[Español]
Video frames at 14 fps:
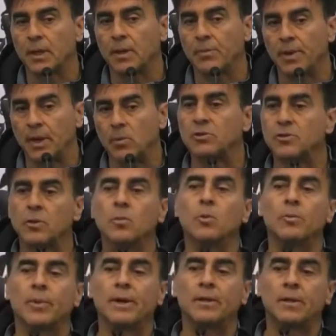esperemos hacer un
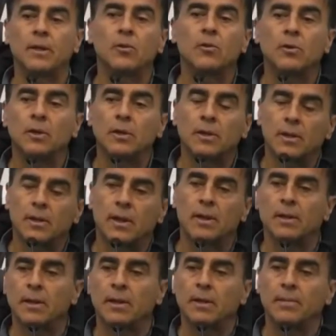buen partido y tratar
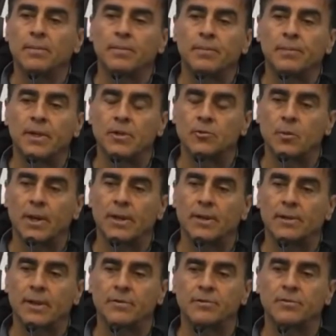de, de sumar de a
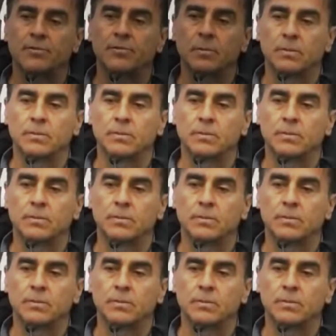tres.